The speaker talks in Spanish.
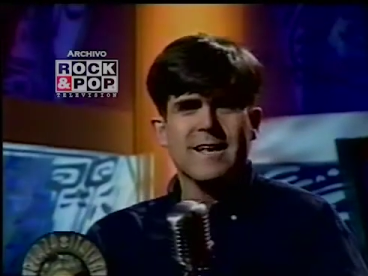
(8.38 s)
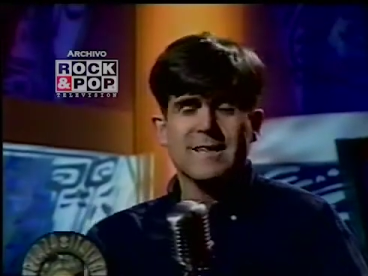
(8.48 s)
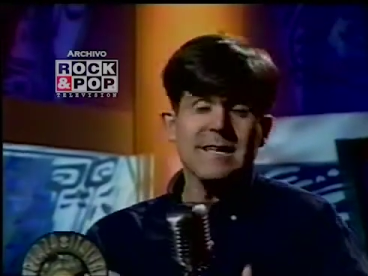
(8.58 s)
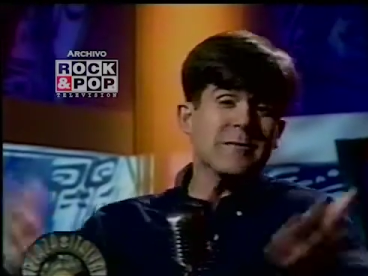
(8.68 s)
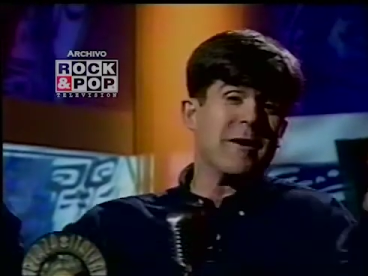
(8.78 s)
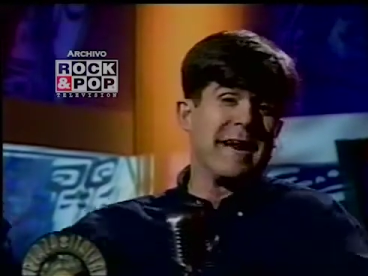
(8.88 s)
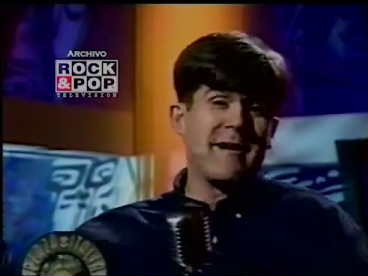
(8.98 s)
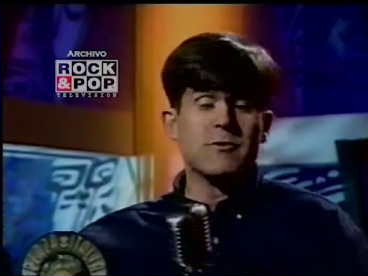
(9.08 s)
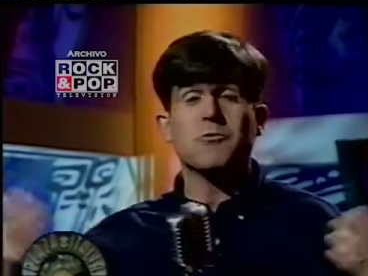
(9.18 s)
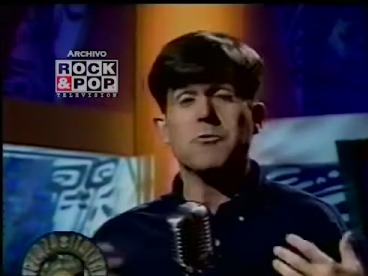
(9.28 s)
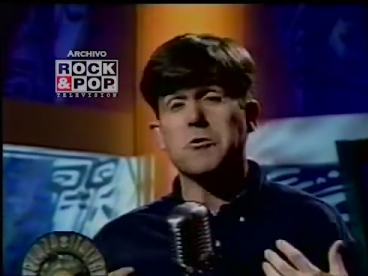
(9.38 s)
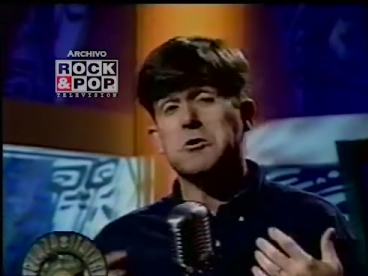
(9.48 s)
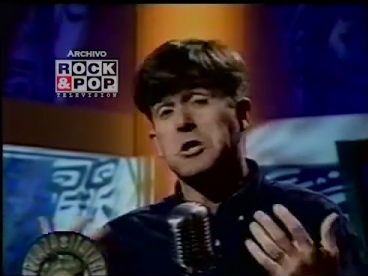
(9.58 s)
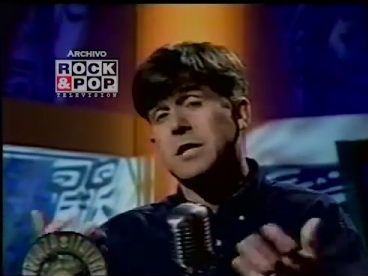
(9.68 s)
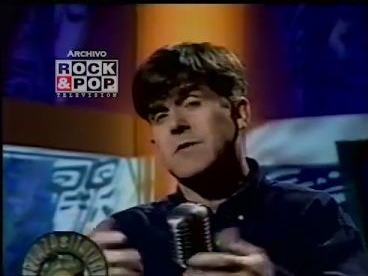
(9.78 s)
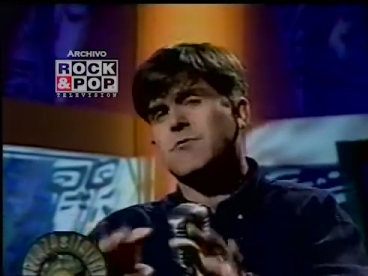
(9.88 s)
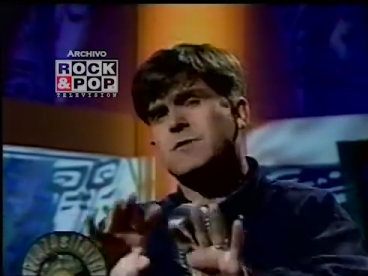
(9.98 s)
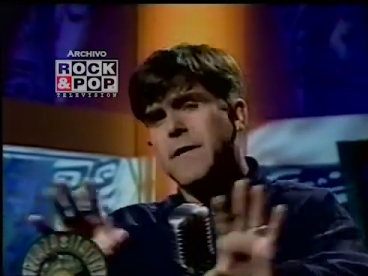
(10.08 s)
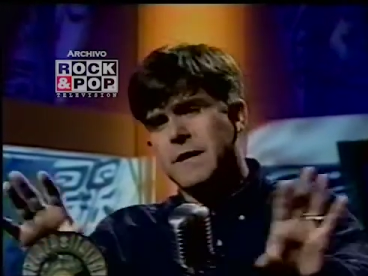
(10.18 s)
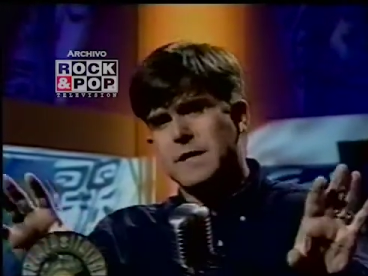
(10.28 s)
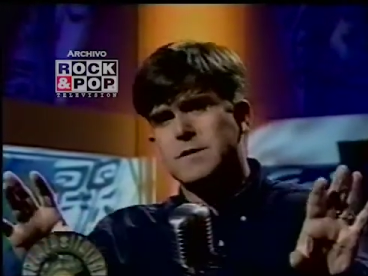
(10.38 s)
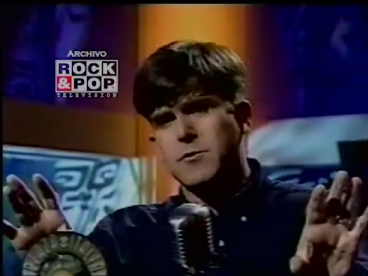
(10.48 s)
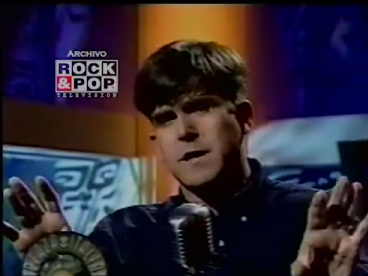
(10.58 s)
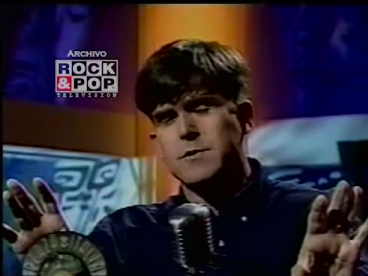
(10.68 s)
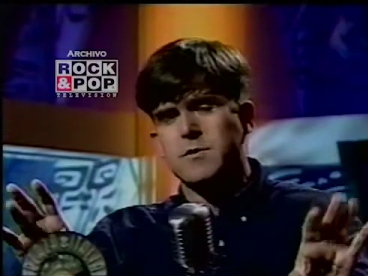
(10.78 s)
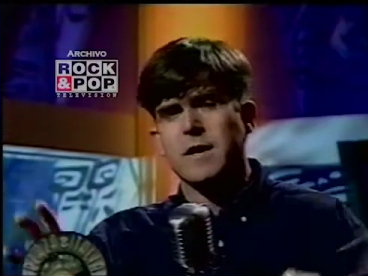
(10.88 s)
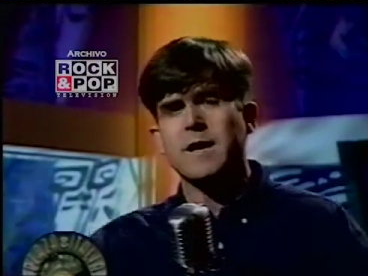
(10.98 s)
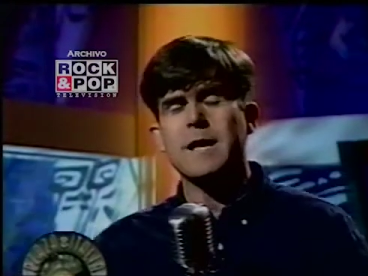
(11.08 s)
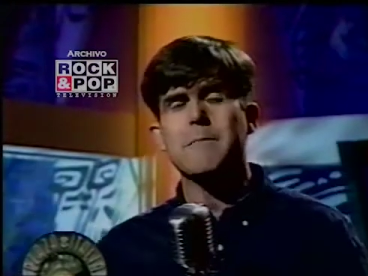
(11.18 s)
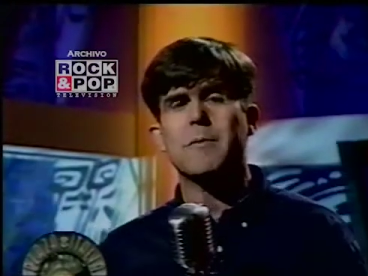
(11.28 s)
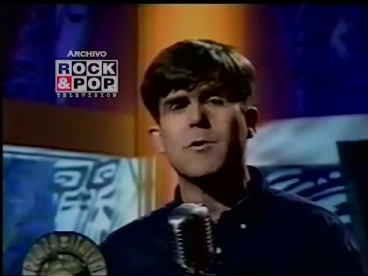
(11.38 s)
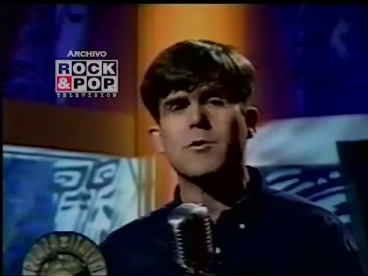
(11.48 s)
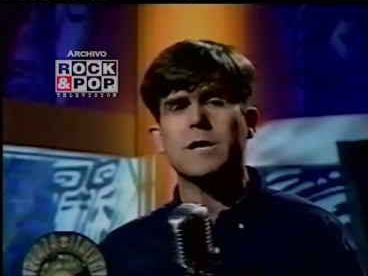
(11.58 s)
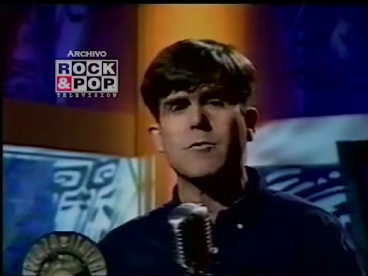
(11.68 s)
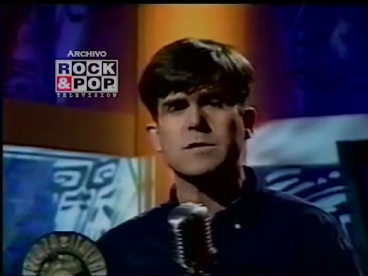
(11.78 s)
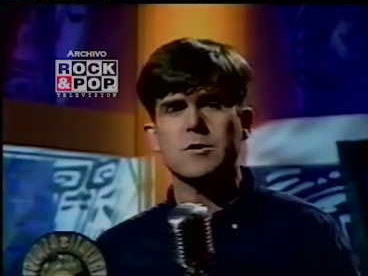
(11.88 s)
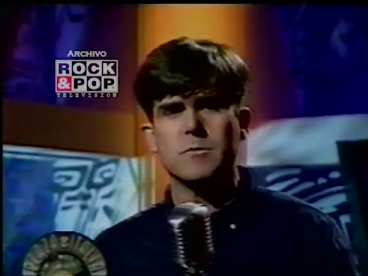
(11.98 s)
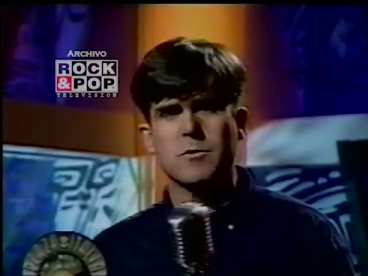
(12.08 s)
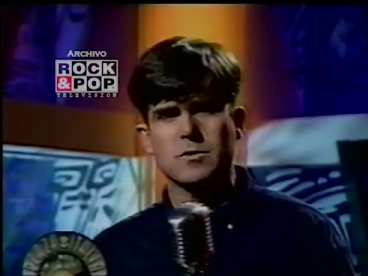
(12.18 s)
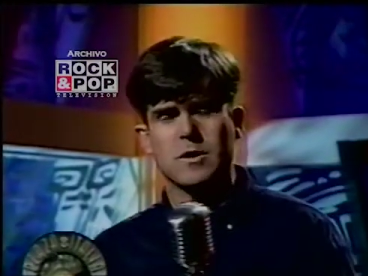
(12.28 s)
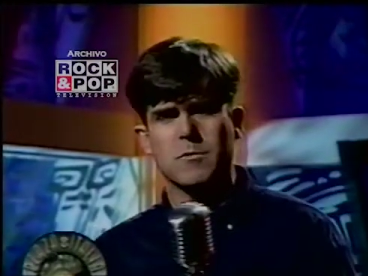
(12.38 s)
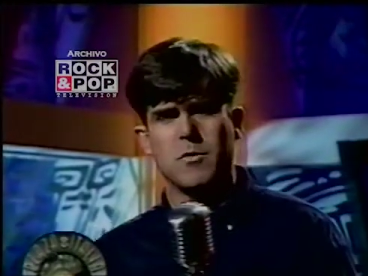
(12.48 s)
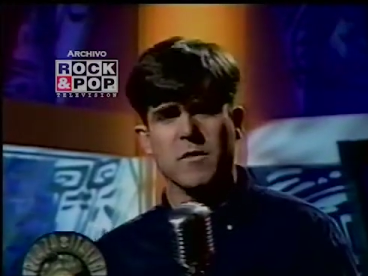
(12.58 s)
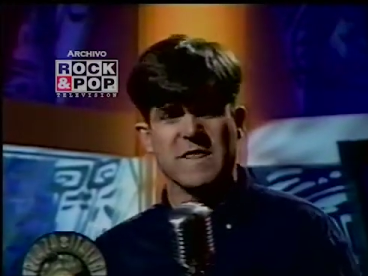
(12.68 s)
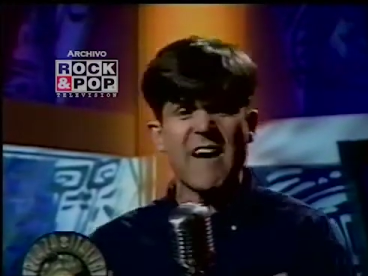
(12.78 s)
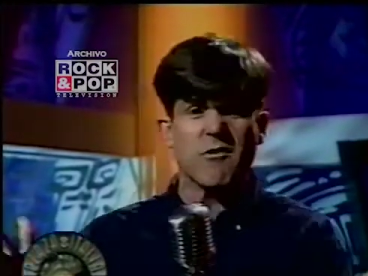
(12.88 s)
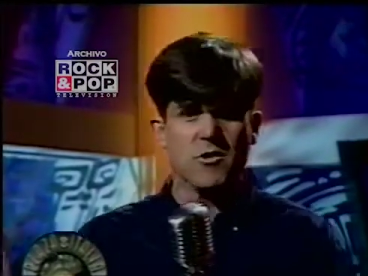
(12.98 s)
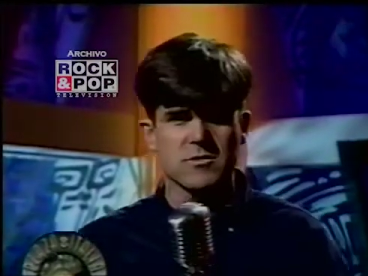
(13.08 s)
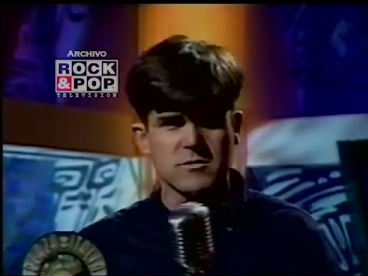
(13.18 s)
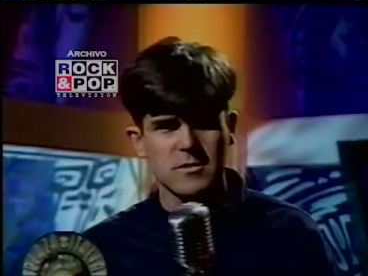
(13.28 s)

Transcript: dicen un garabato que uno no entiende, uno sabe que está diciendo un garabato terrible, pero los traducen como cosas como diablos,